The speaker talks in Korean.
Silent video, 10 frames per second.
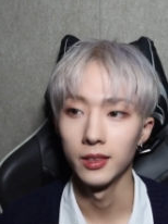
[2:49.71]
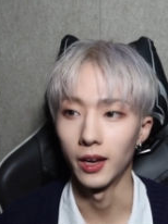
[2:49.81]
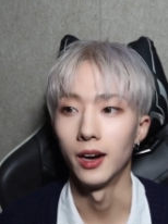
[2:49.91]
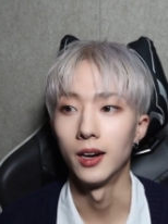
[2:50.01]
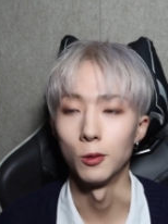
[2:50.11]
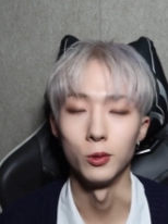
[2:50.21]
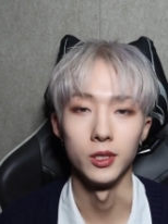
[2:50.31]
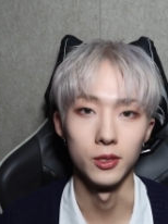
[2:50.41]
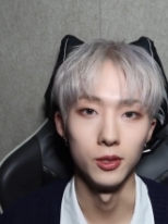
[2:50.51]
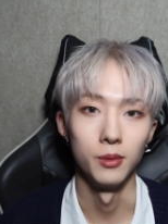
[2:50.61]
다양한
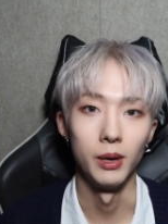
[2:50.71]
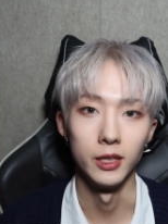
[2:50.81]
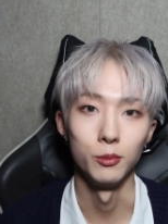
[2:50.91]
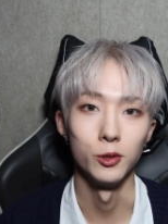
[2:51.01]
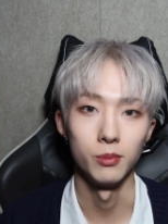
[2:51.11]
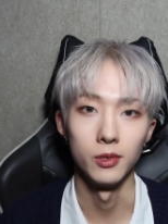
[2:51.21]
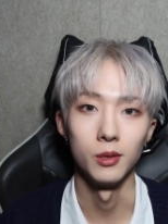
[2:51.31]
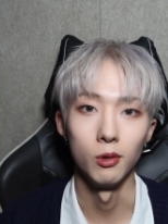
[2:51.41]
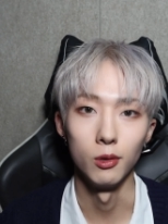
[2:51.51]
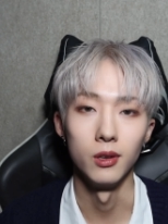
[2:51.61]
곳에서 많은
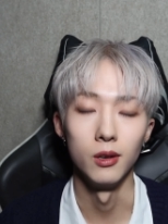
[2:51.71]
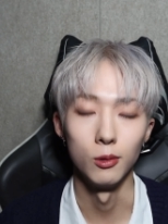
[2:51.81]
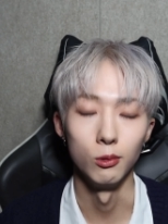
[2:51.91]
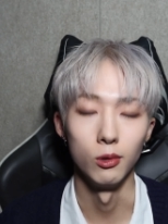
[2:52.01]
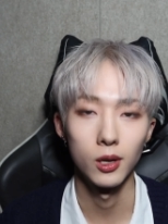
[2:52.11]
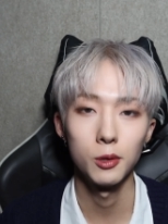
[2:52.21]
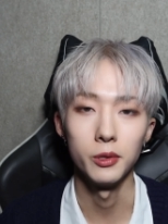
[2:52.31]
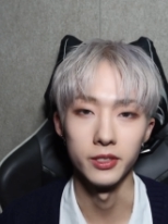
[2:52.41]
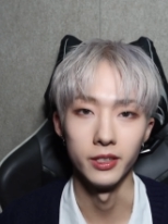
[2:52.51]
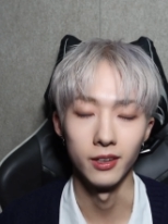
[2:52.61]
모습들 보여드리려고
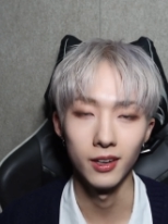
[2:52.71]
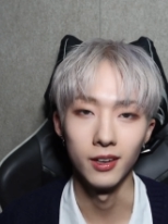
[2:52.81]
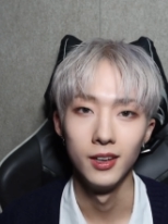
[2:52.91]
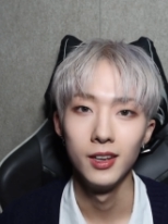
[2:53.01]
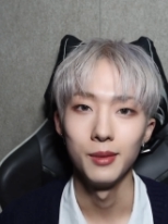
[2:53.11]
노력하고 있으니까